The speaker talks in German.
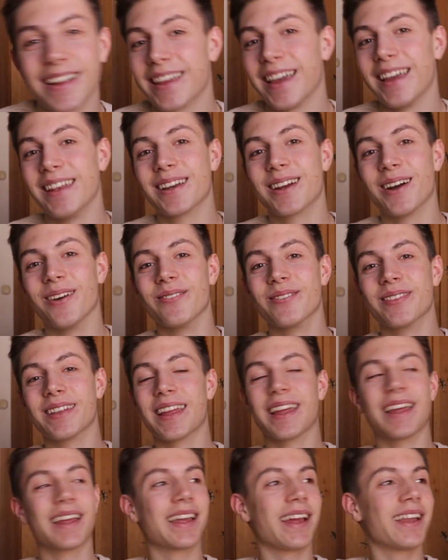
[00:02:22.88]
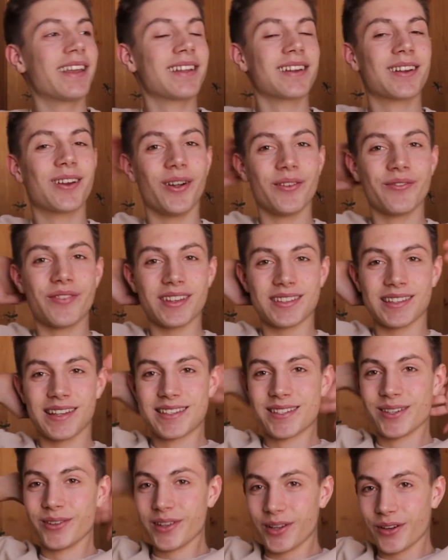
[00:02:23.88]
Geile, äh, geile
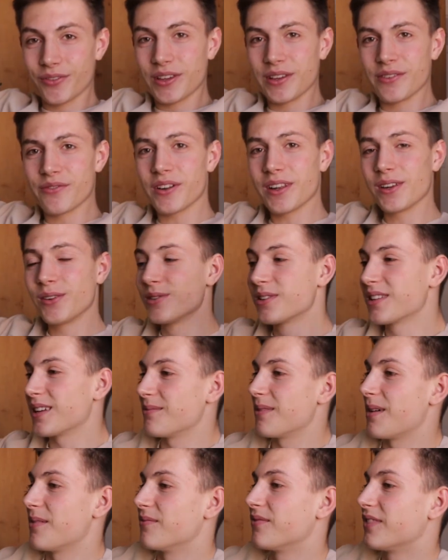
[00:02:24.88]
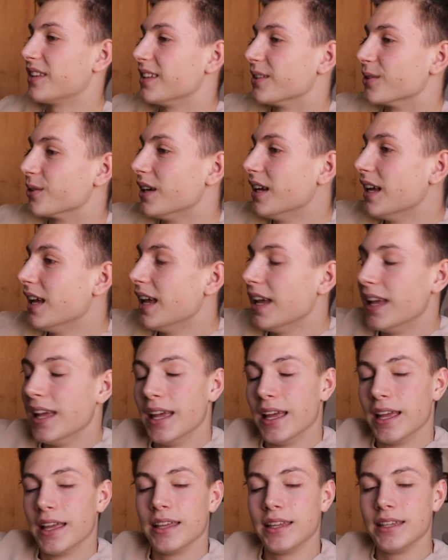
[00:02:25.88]
Konversation auf jeden Fall unter meinem Video.
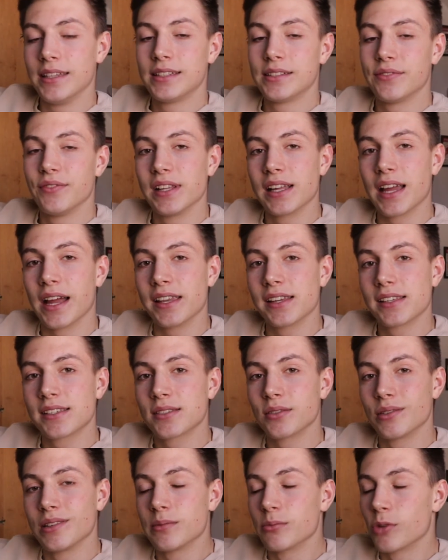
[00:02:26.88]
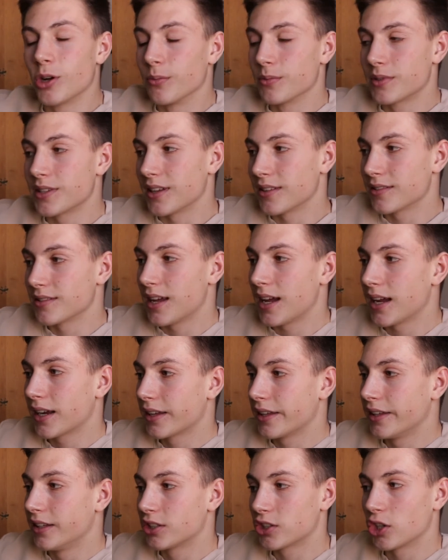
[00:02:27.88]
Ich will gar nichts zu diesem Kommentar
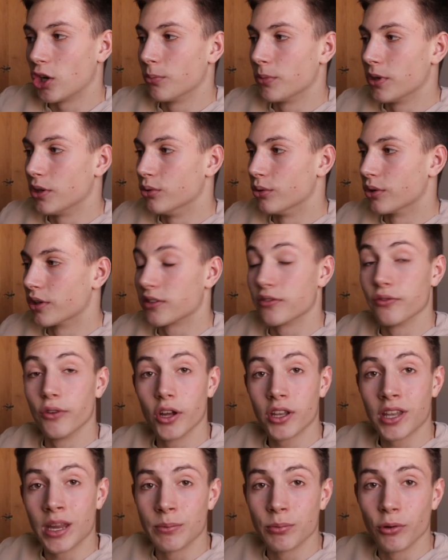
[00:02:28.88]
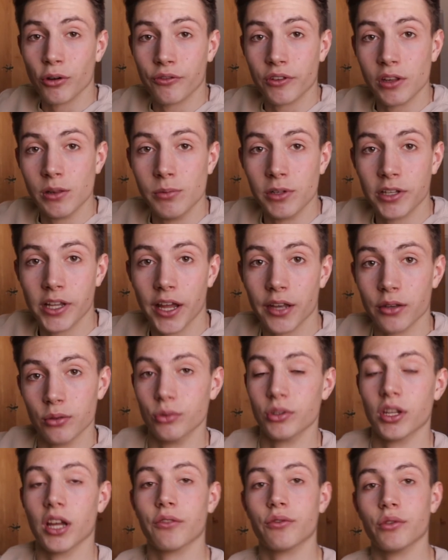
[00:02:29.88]
sagen, ich schaue mir nur das Fortnite-Profilbild an
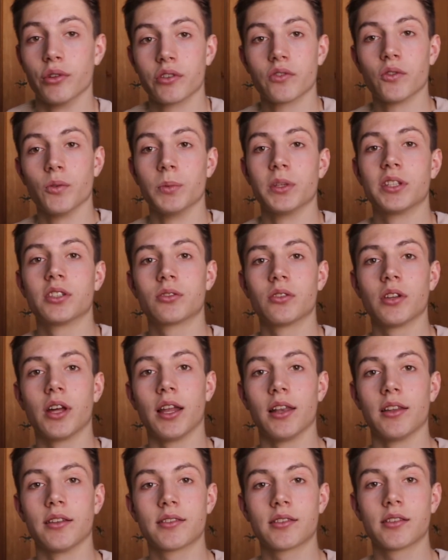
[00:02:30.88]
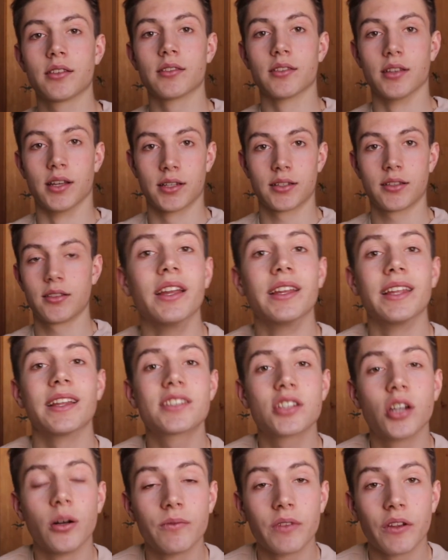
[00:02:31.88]
und dafür ist für mich schon alles gesagt.
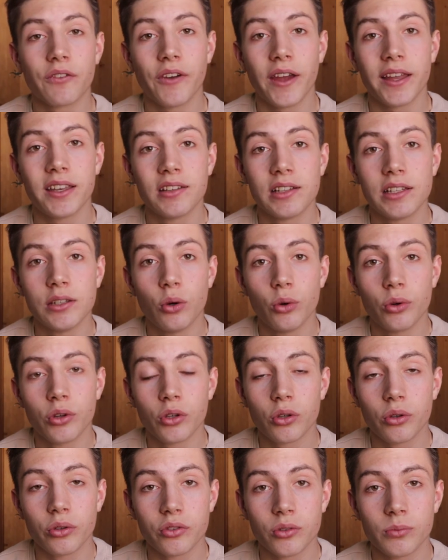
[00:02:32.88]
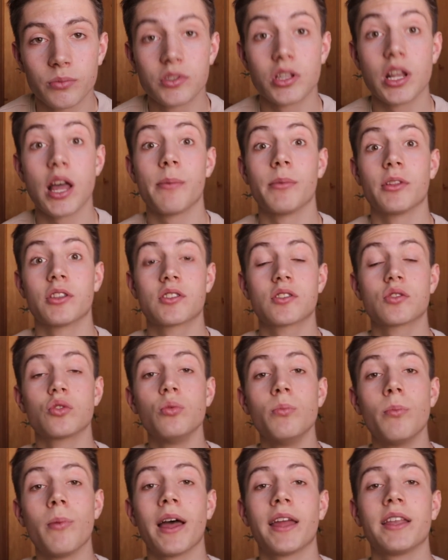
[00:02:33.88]
Jetzt kommen wir finally, ohne groß rumzulabern, zu
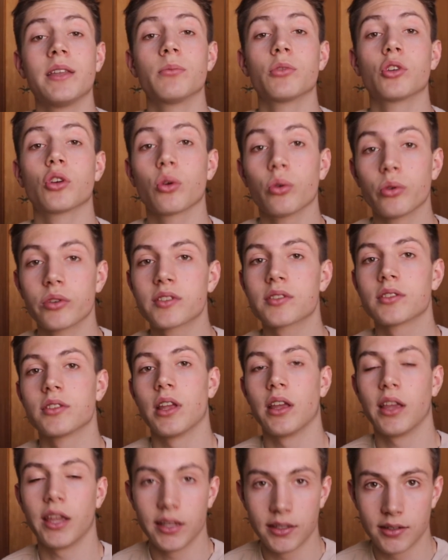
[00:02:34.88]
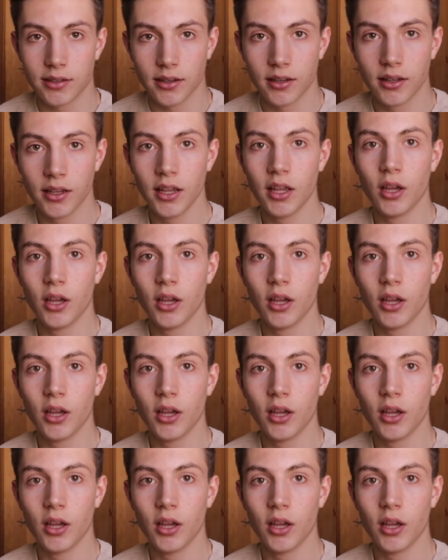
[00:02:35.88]
meinem größten Hater